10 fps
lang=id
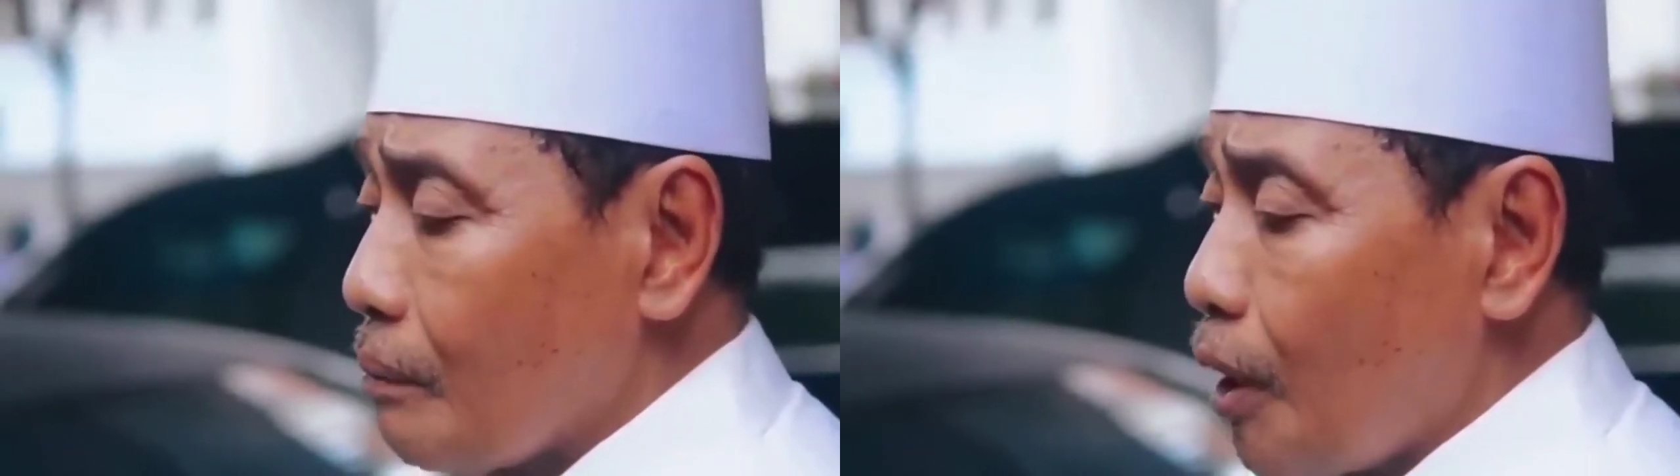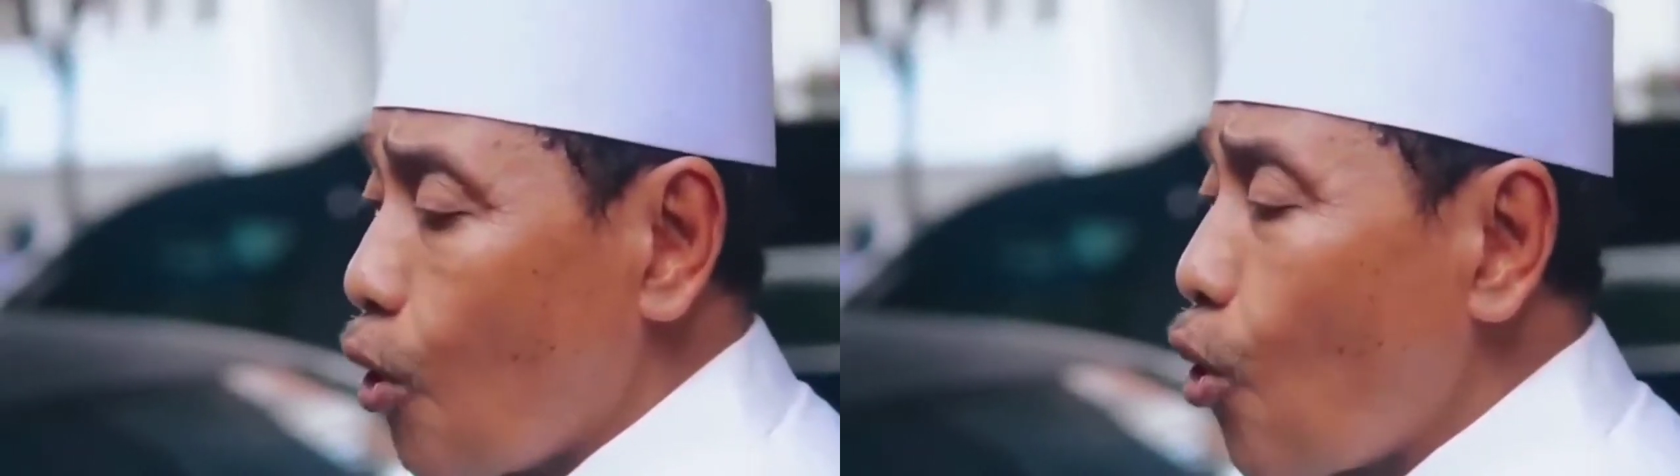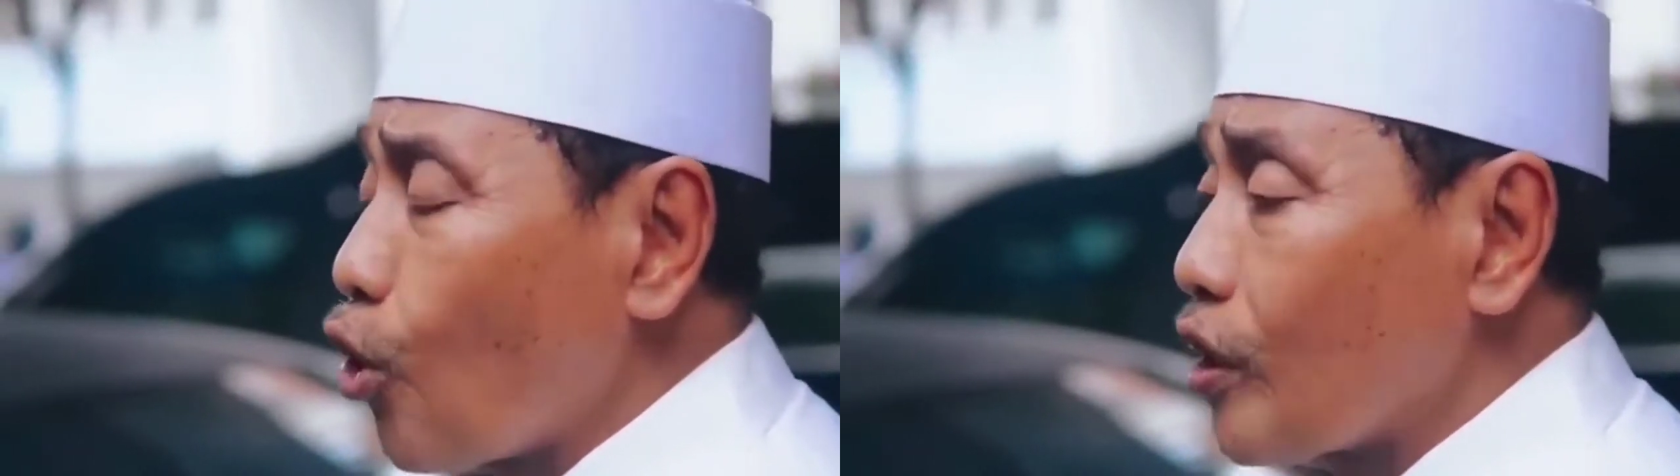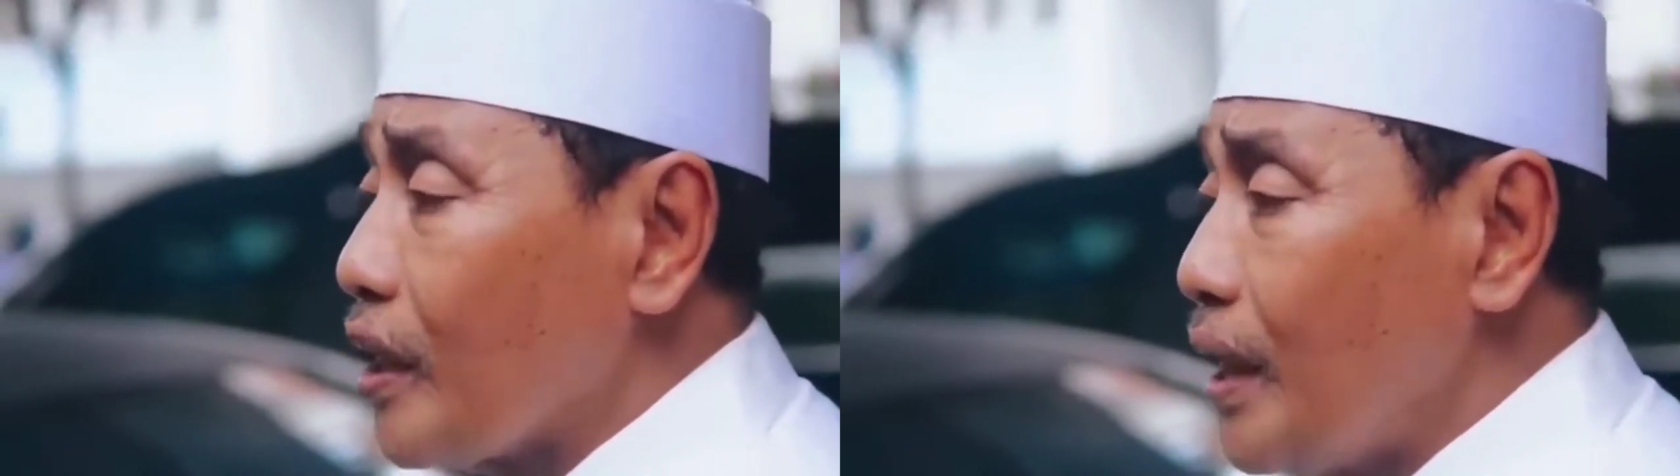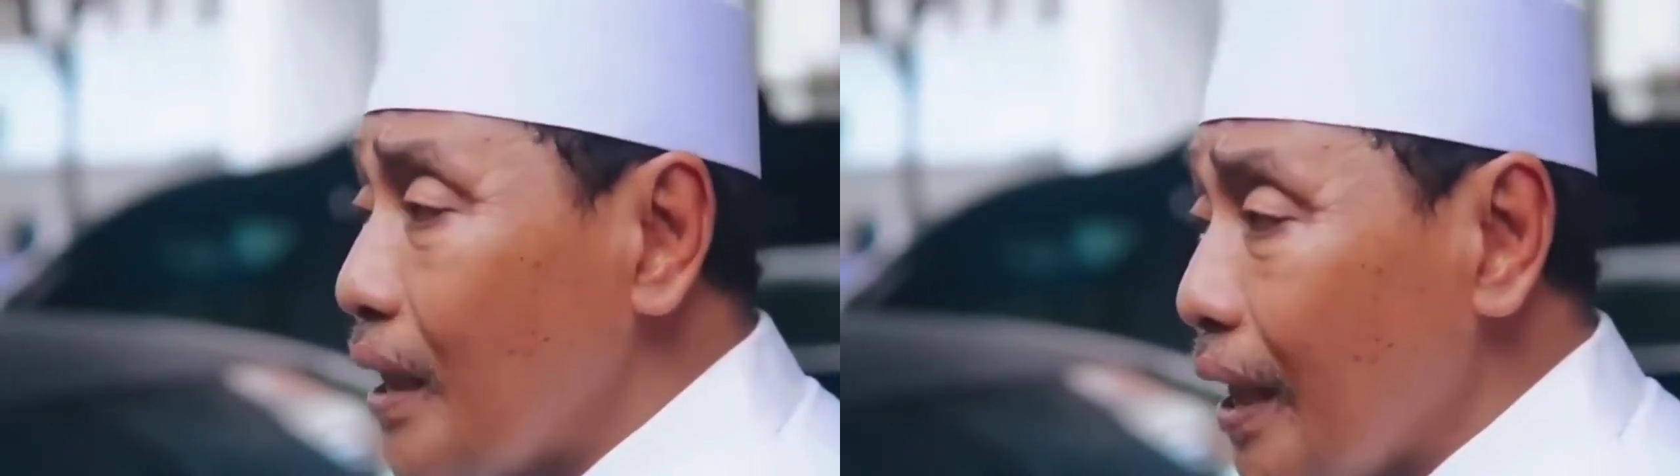
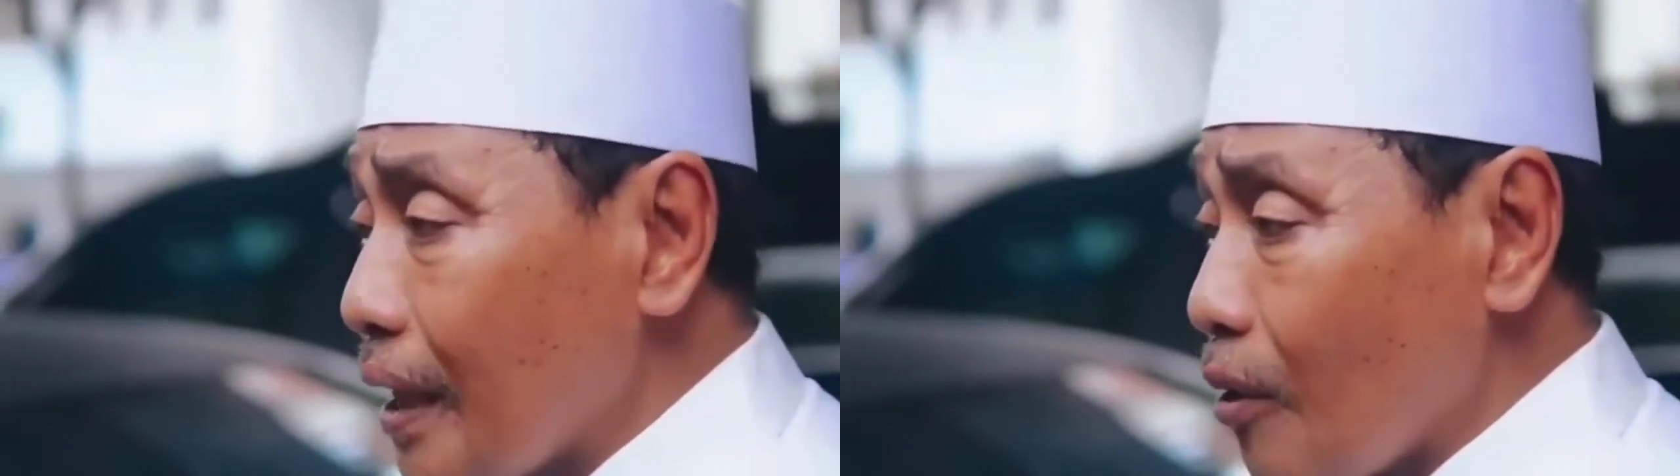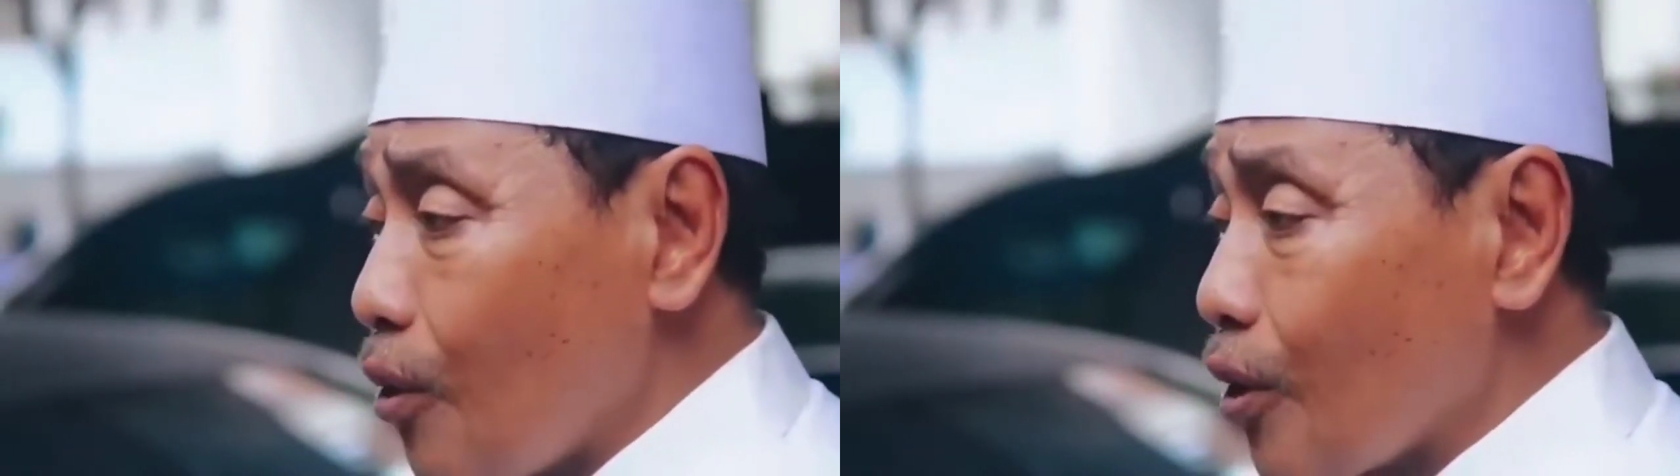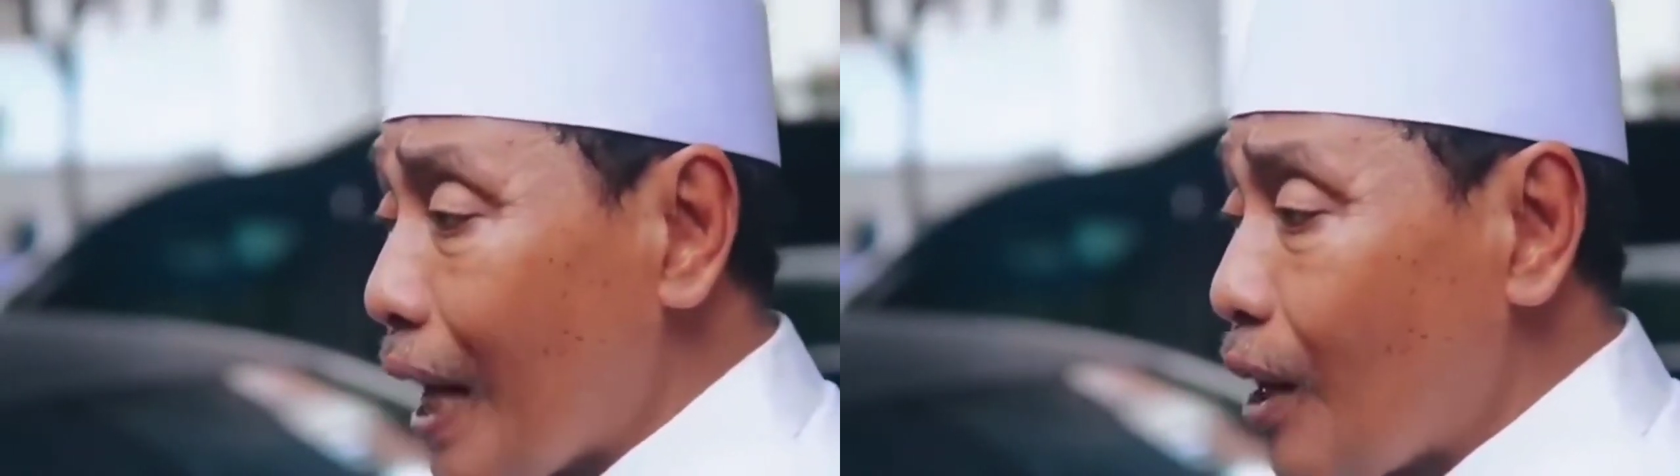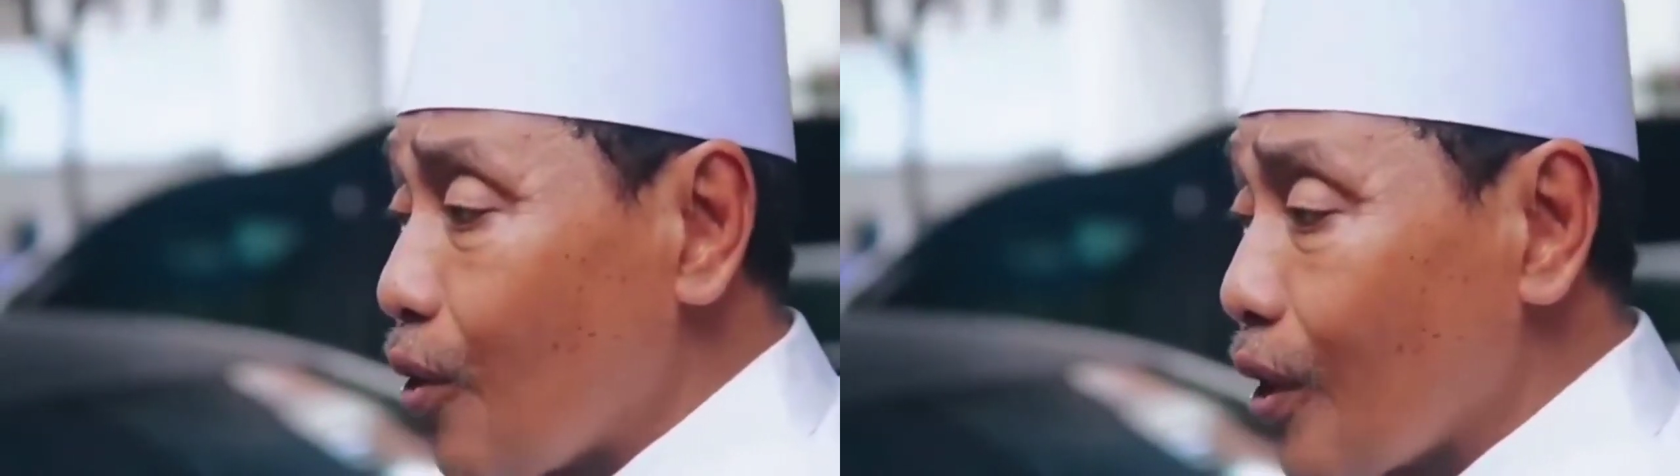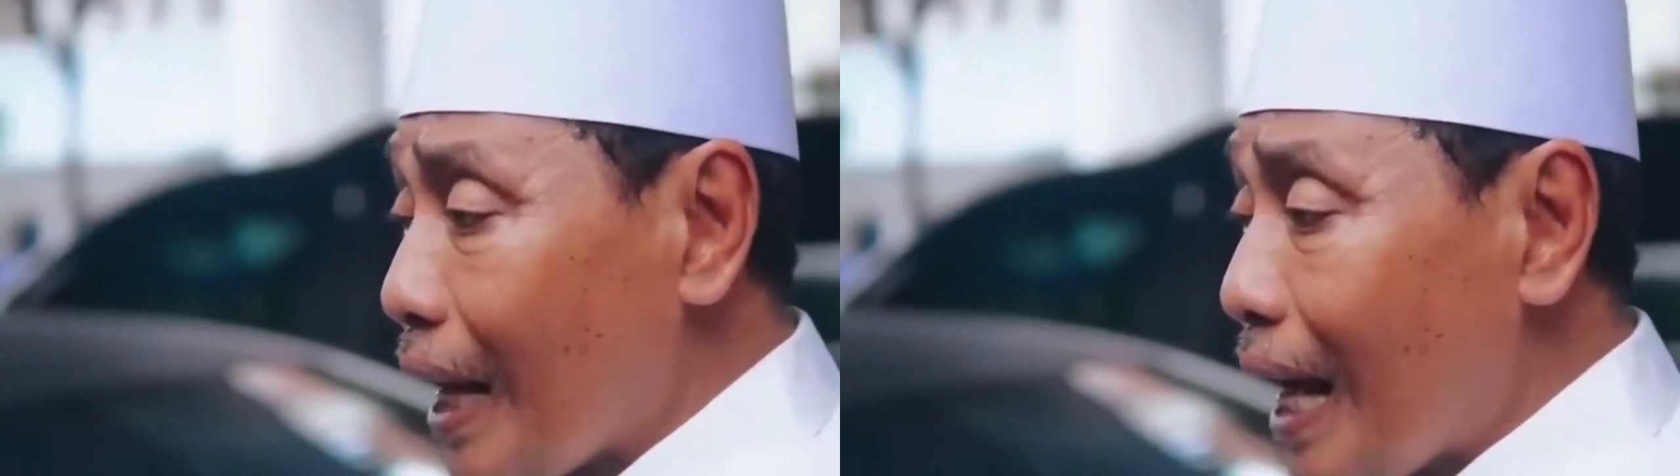mengkoordinir
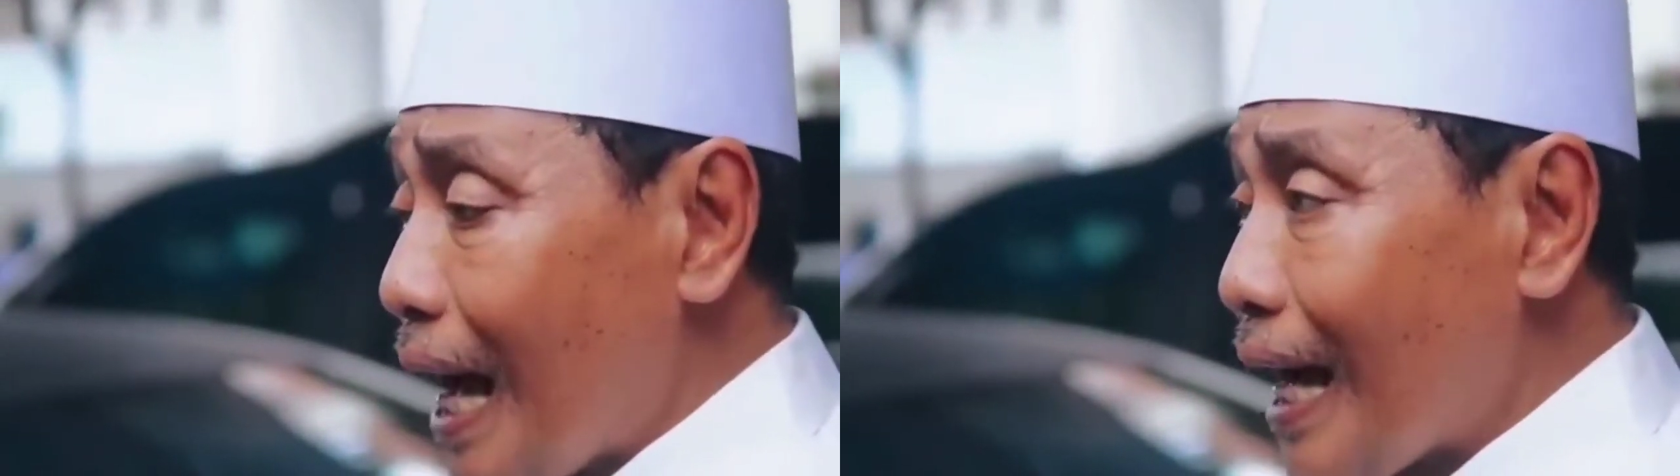orang-orang